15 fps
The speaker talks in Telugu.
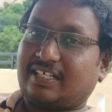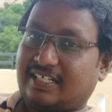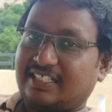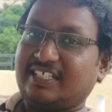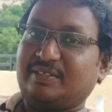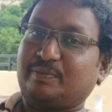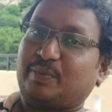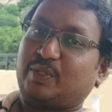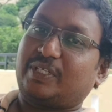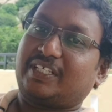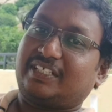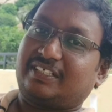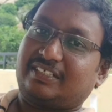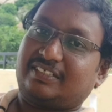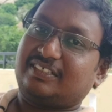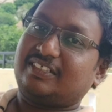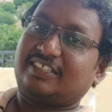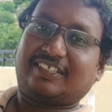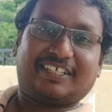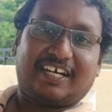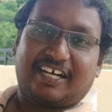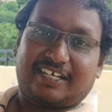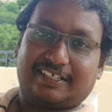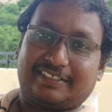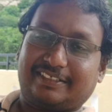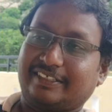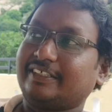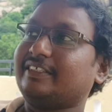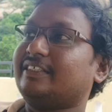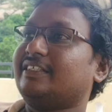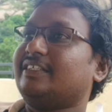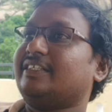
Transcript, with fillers: అదే ఇంపార్టెంట్ నాకైతే